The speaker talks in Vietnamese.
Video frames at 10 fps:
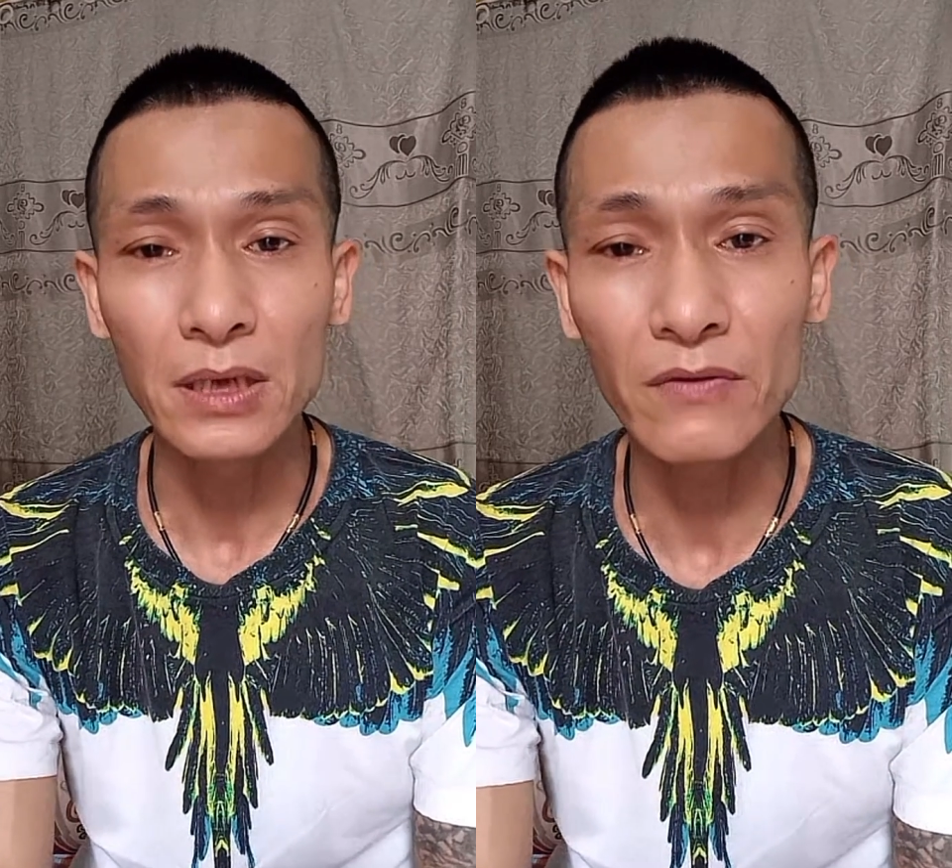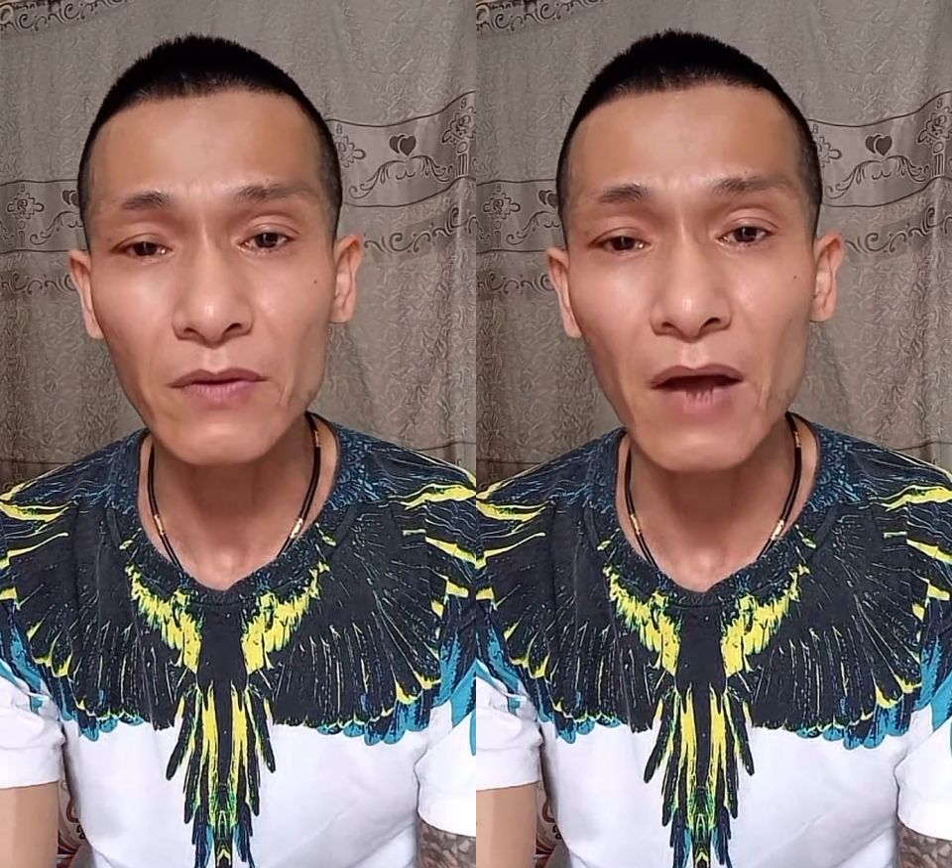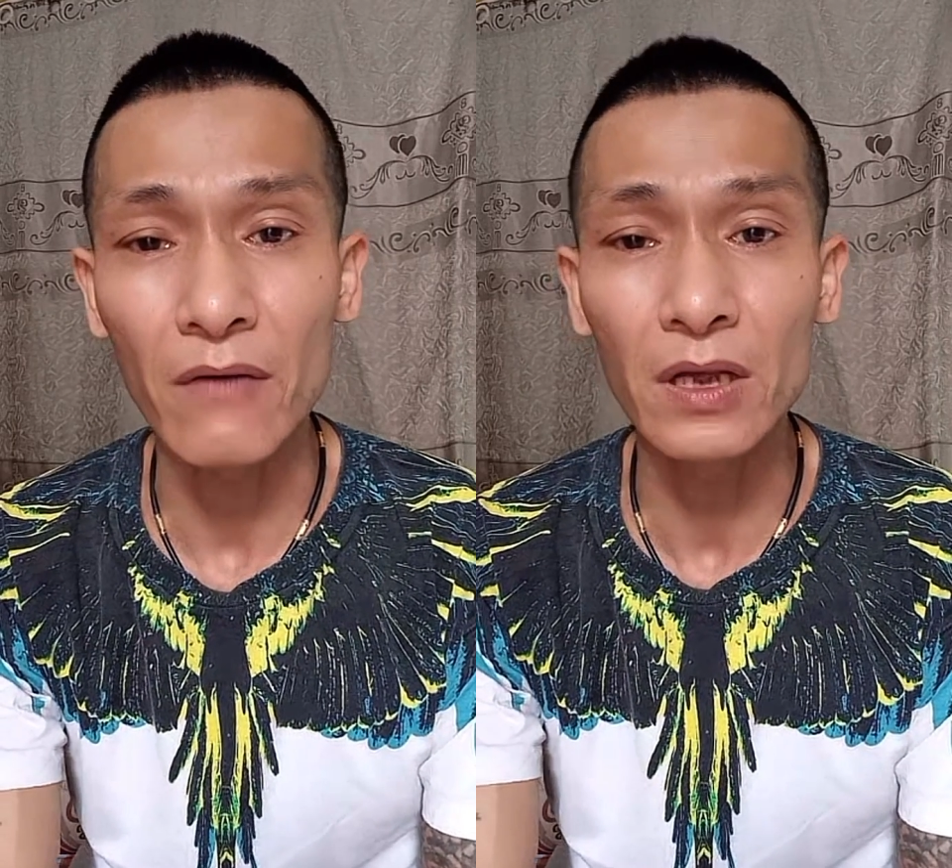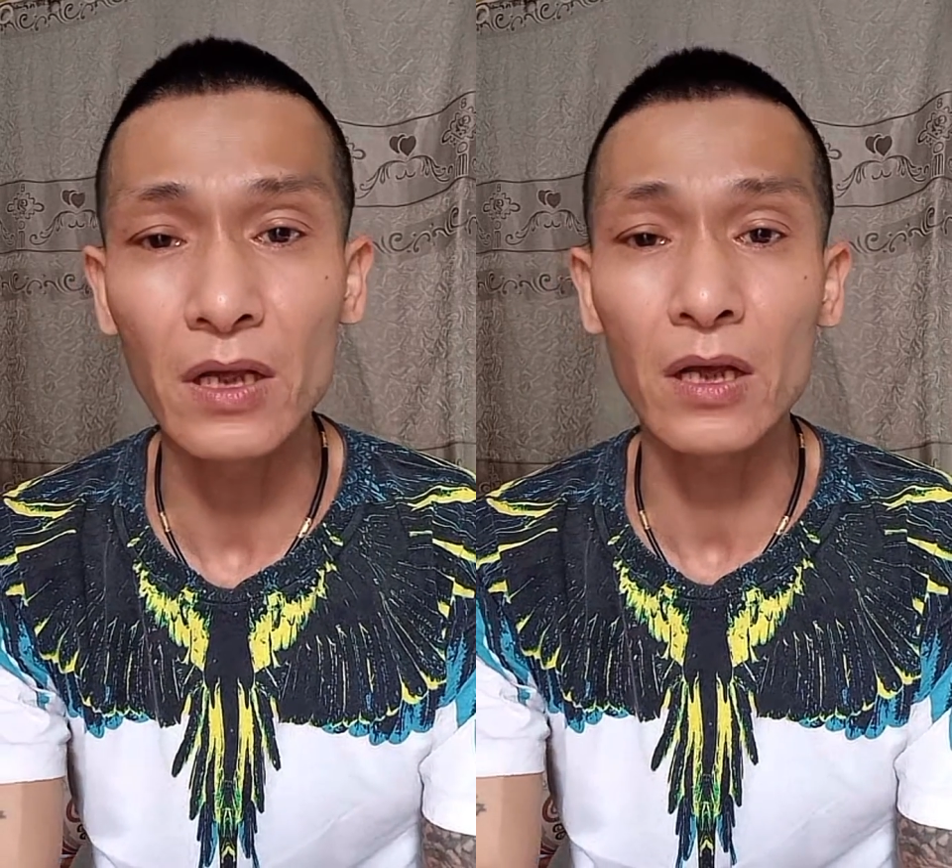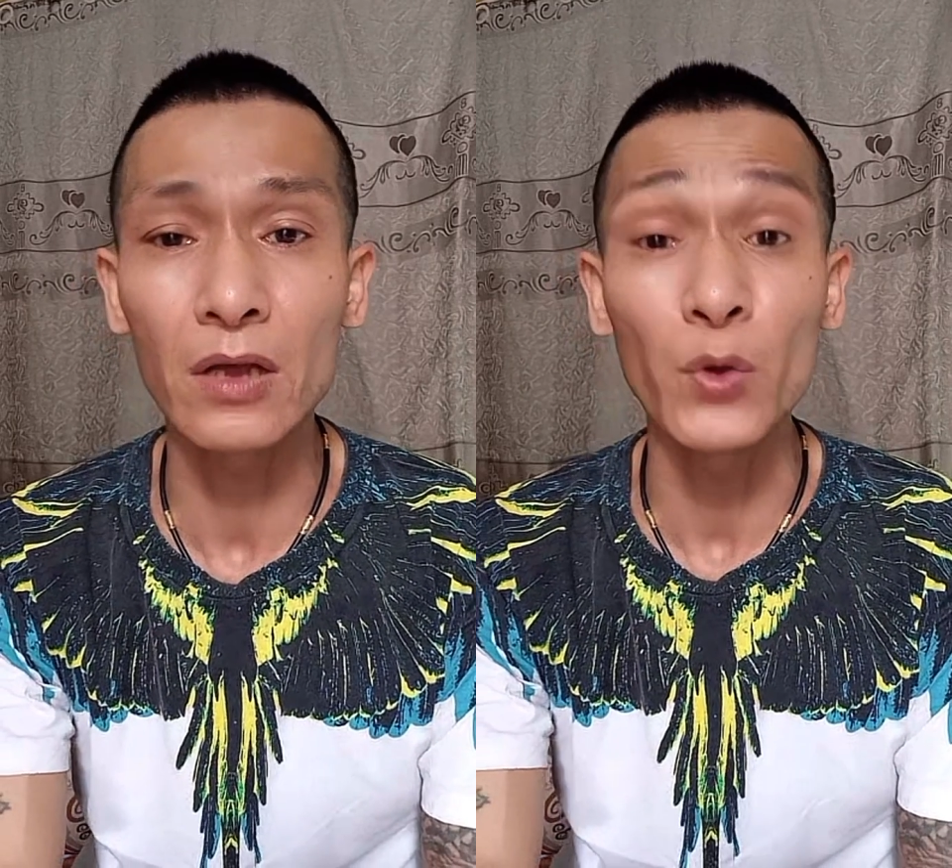với bảo
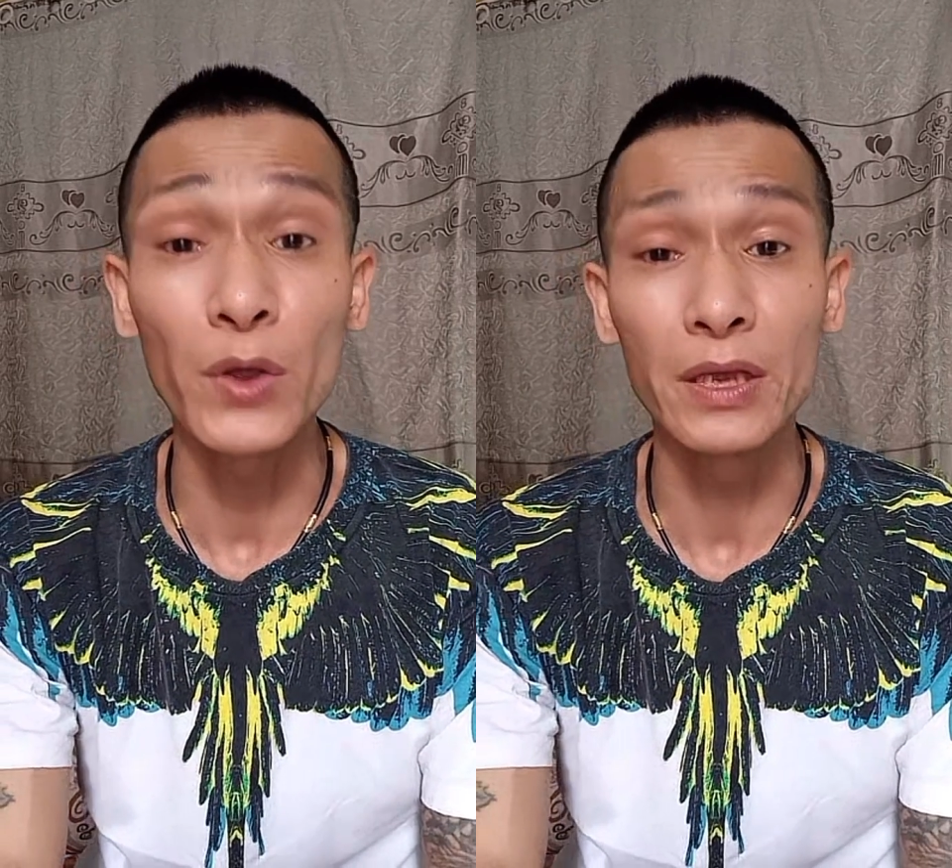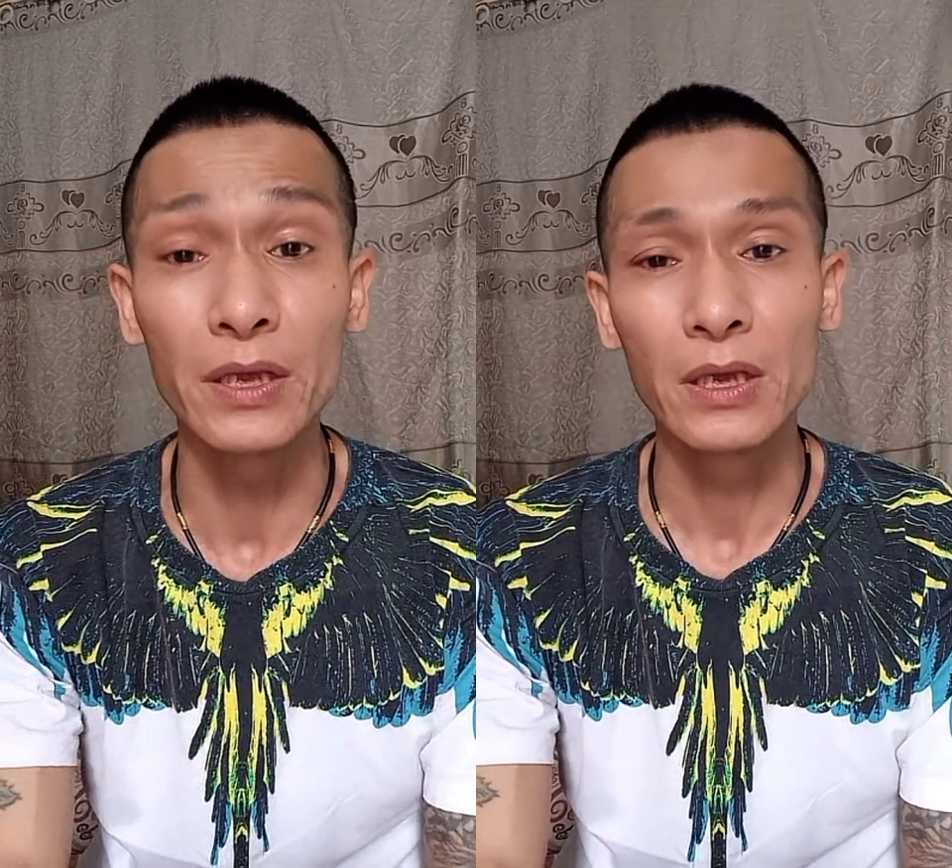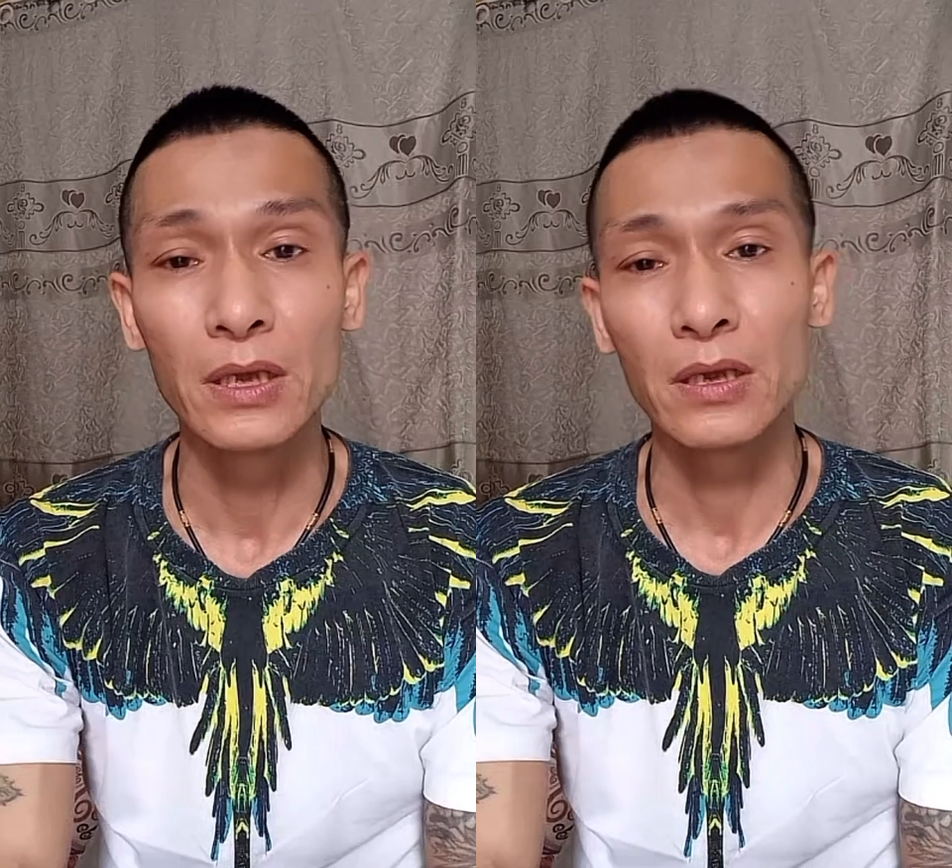với thùy